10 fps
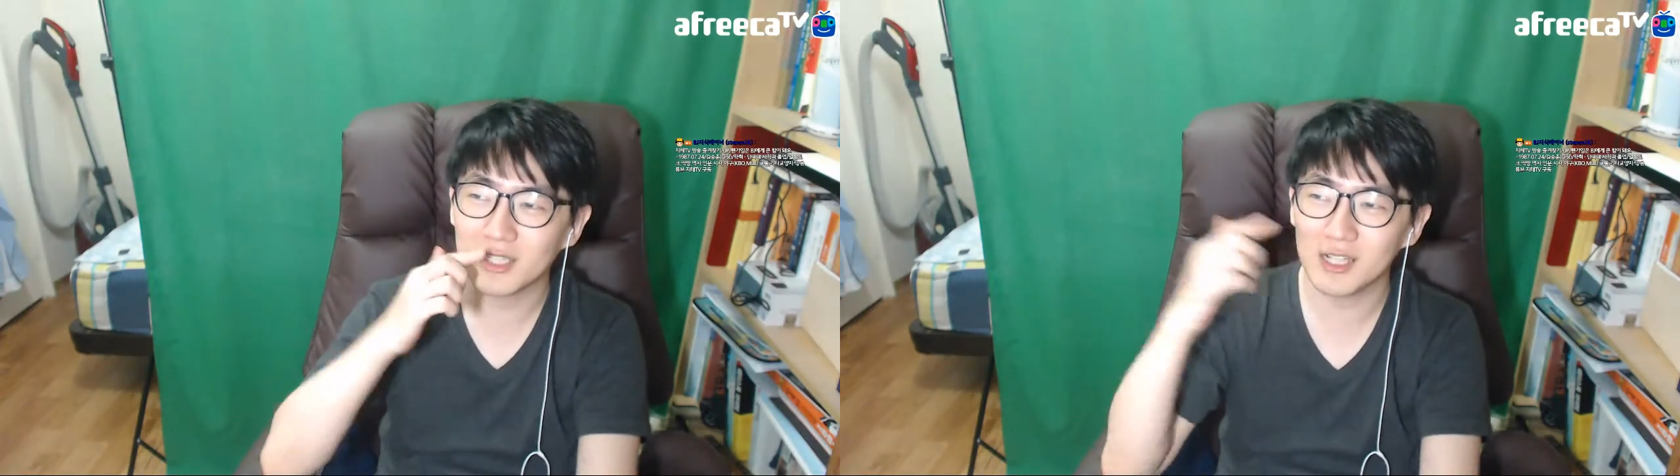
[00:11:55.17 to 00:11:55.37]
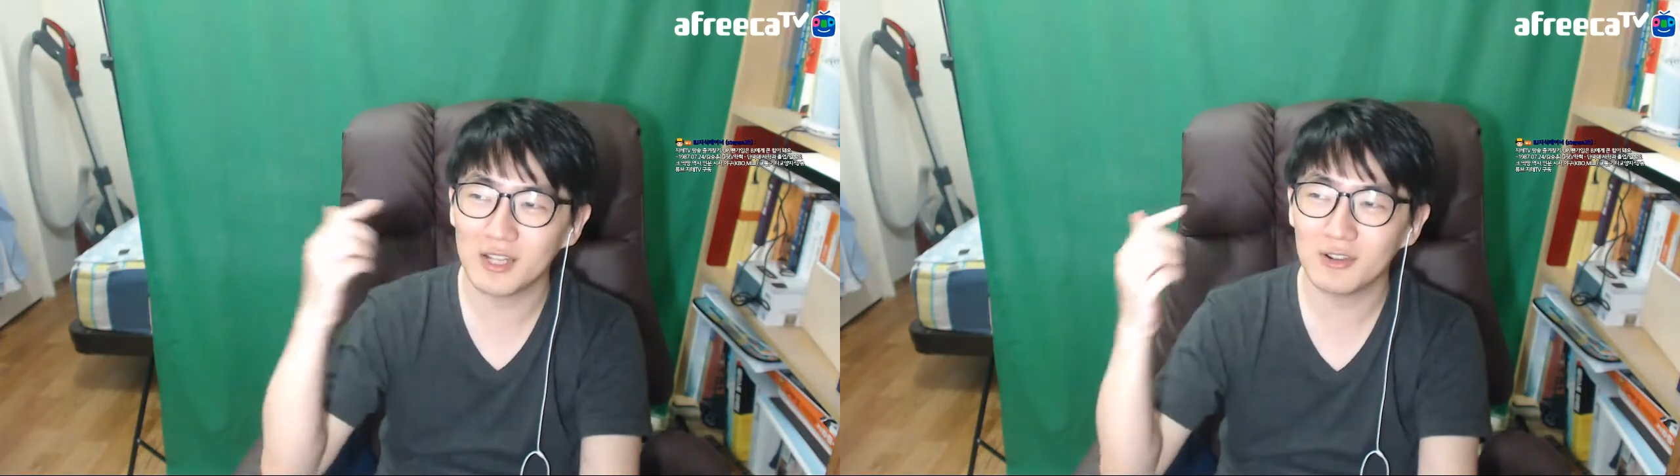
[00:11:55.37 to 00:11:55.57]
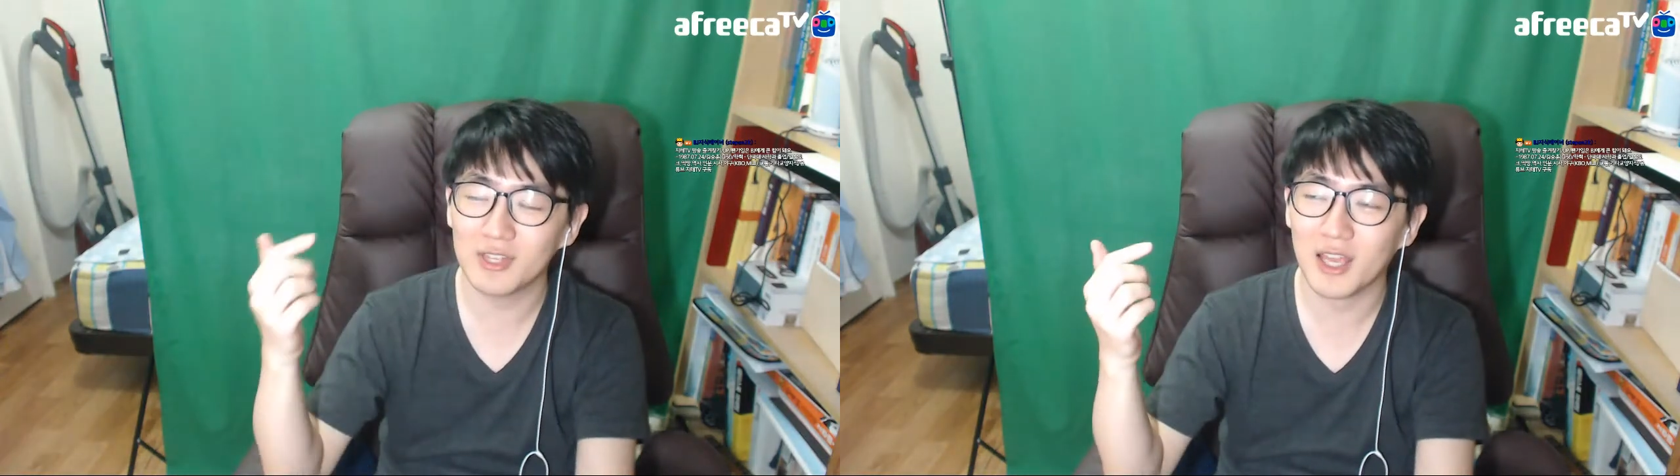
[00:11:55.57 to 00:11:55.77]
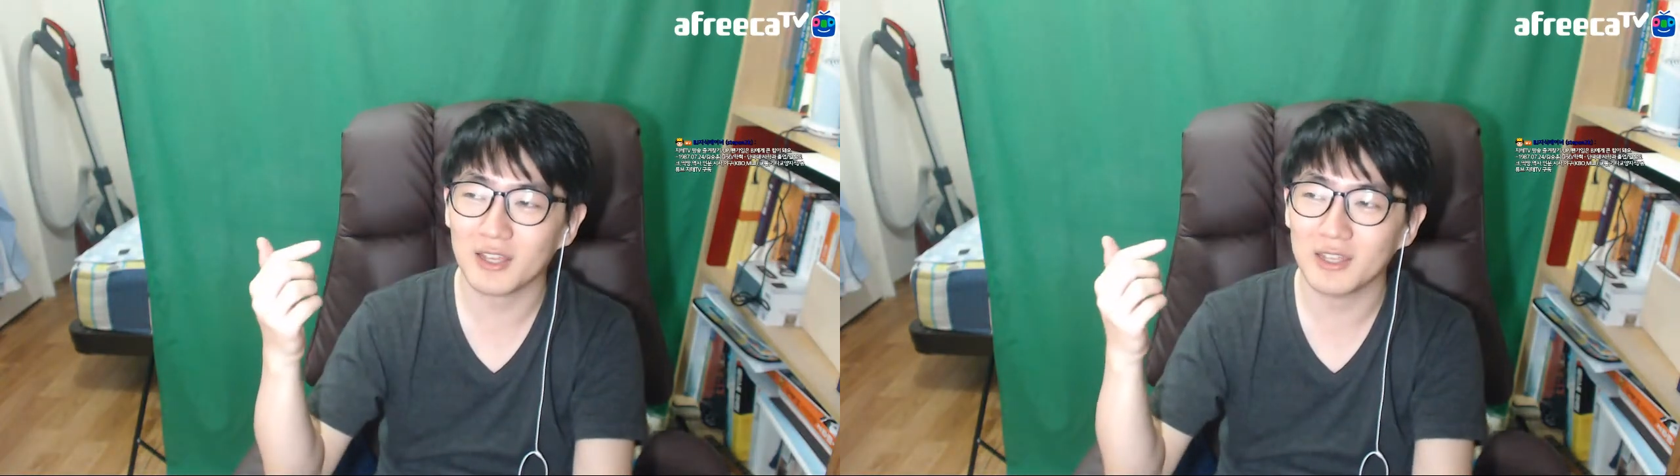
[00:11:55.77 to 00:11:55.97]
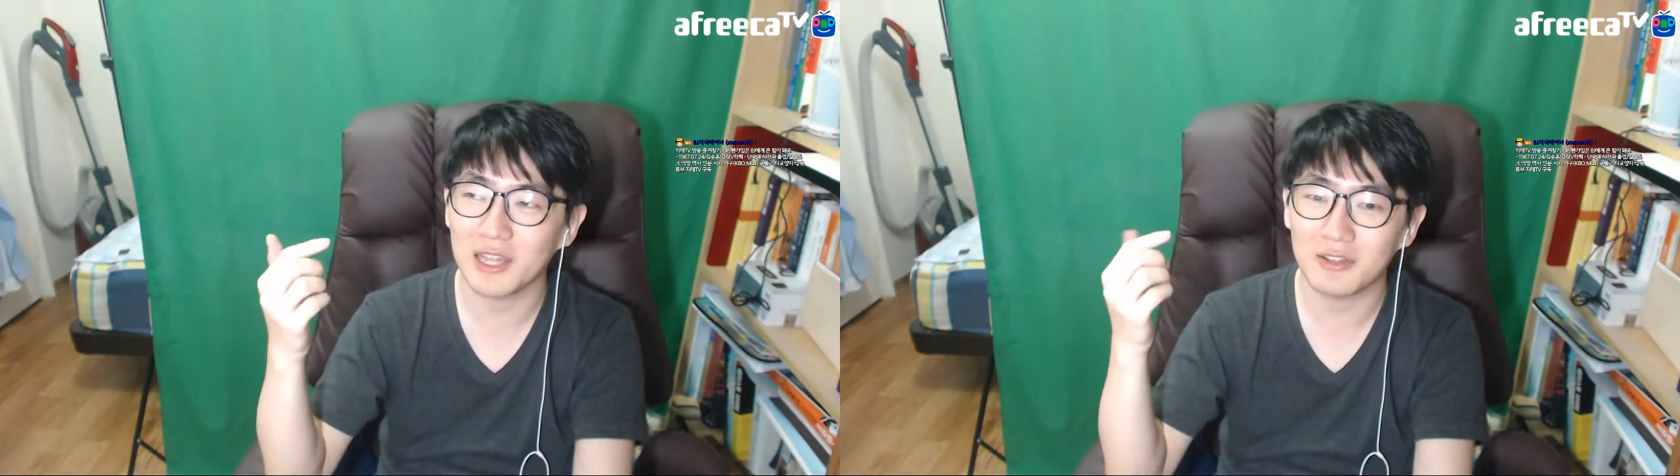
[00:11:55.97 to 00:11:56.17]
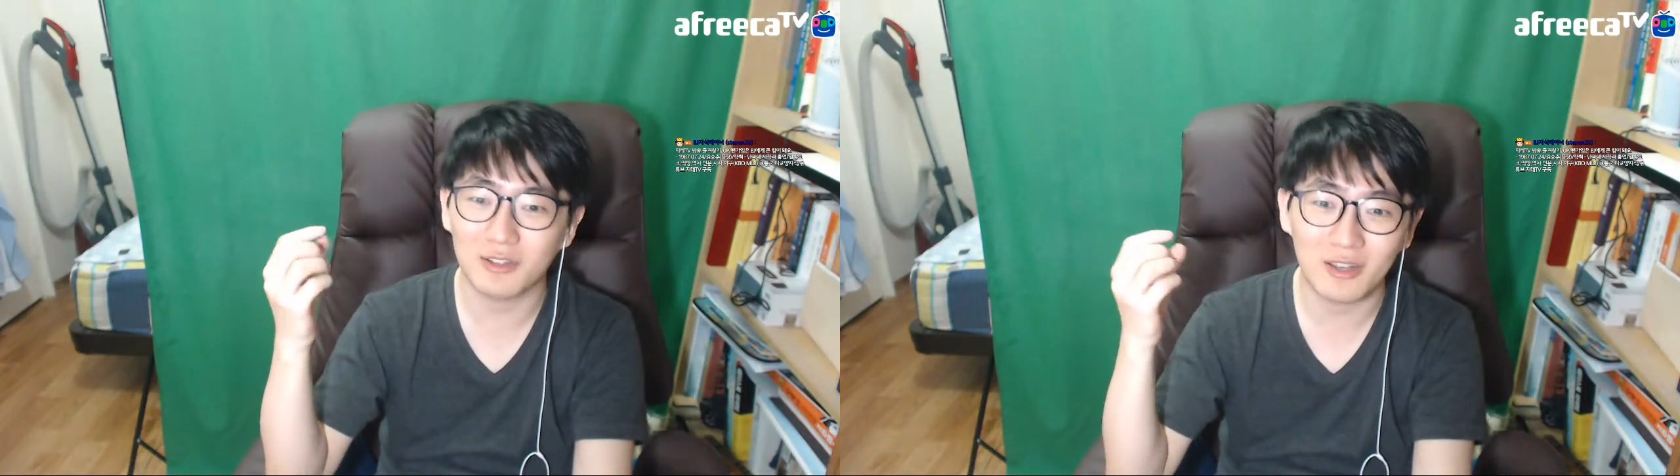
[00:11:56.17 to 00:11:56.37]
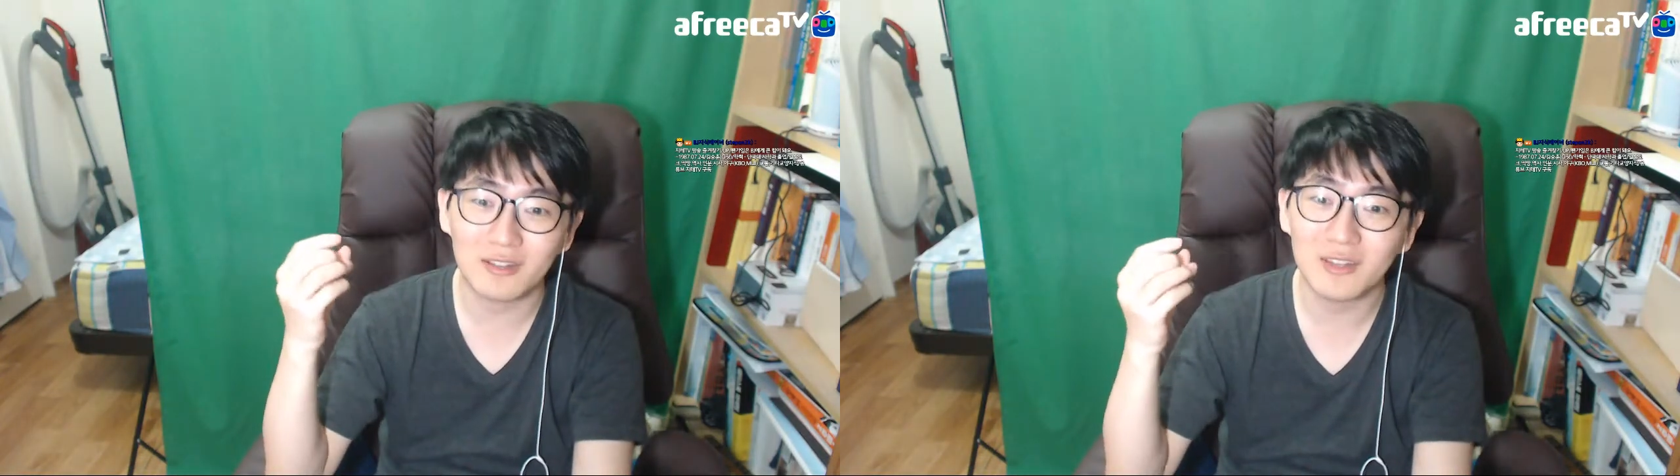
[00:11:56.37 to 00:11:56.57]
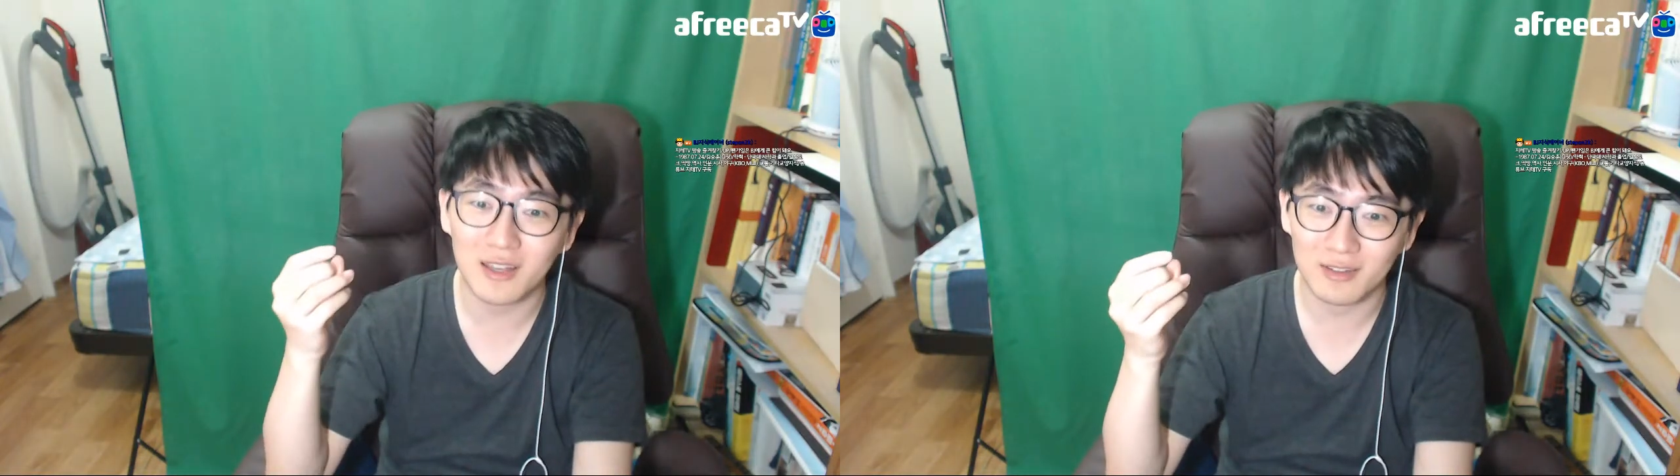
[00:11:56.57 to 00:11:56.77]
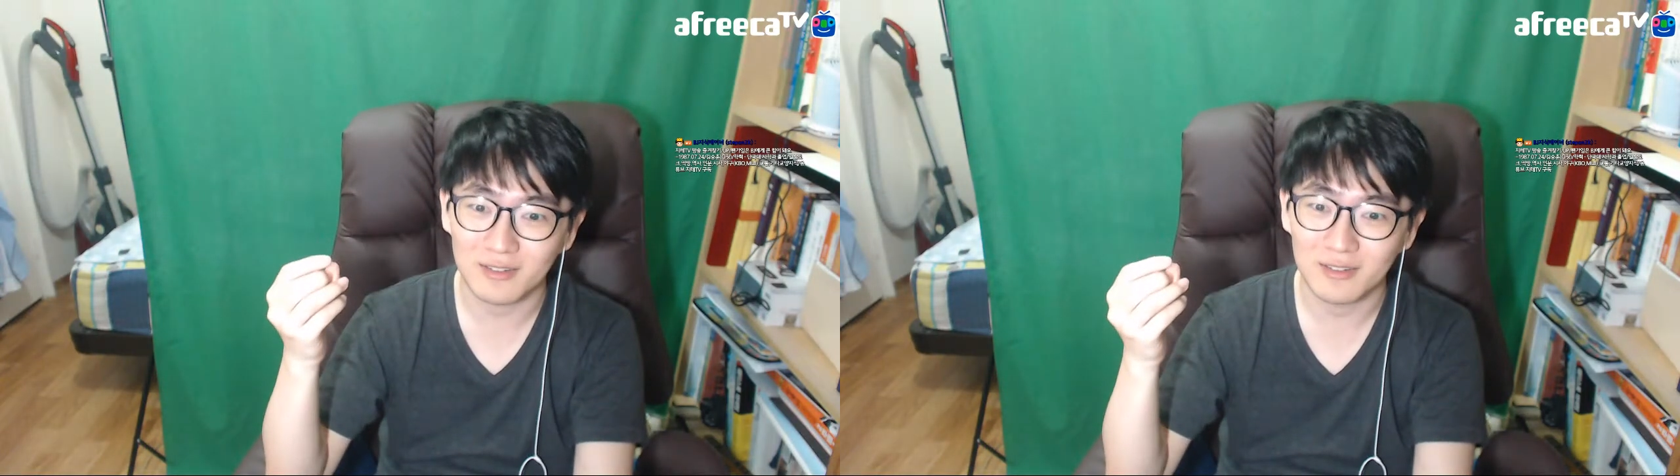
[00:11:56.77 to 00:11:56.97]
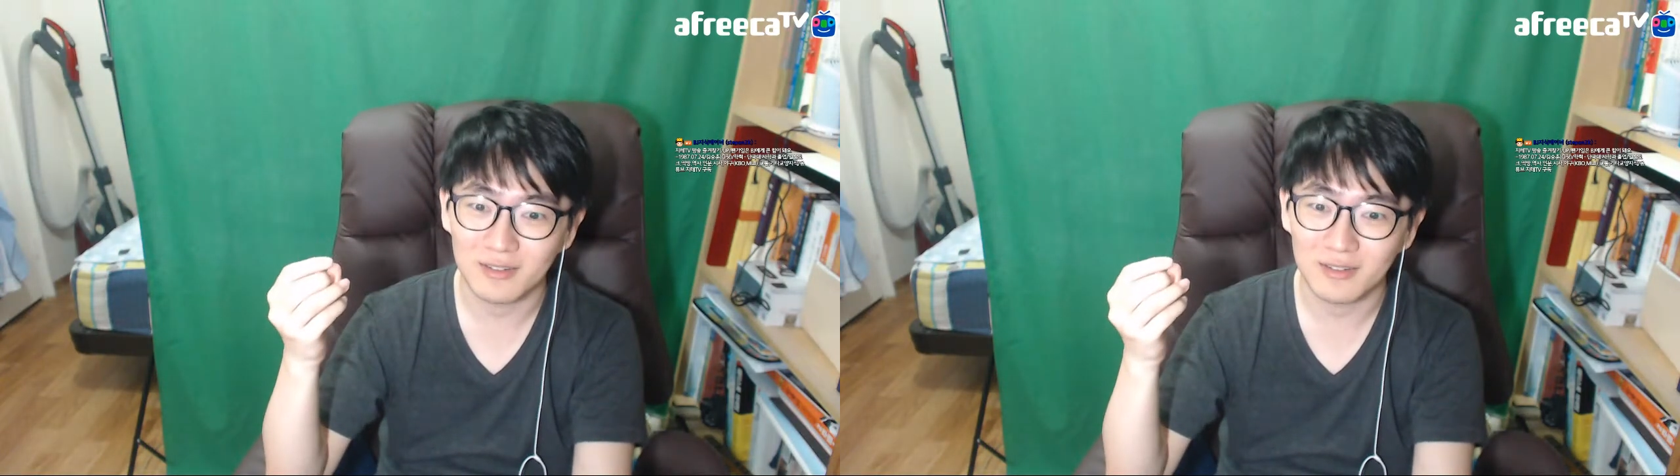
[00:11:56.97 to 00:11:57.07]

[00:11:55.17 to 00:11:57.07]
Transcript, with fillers: 7년 계약이 내년에 끝나요.